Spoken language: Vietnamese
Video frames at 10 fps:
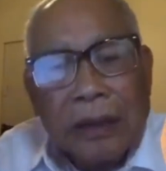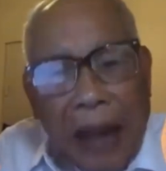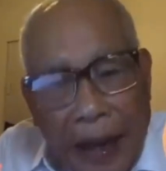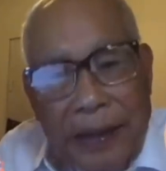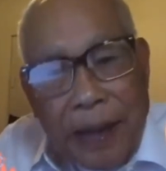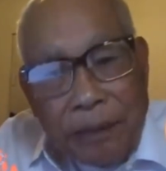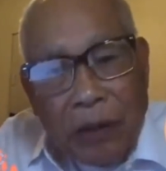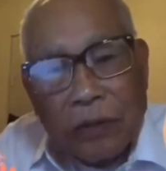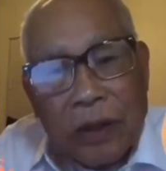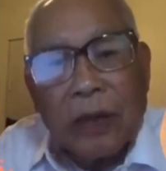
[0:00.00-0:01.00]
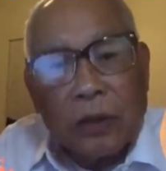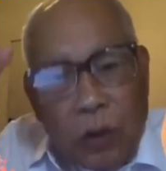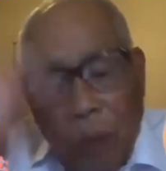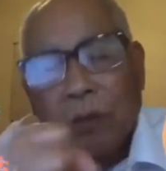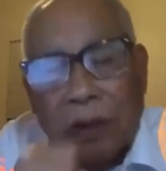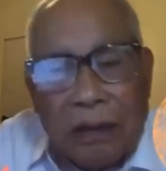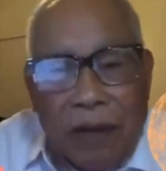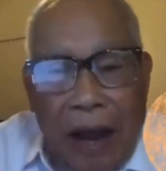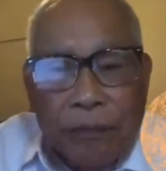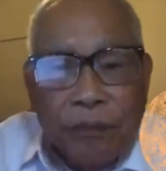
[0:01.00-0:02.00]
tái chiếm Đông Dương giúp cho thằng
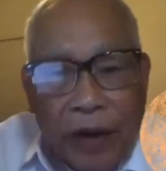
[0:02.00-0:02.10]
Pháp,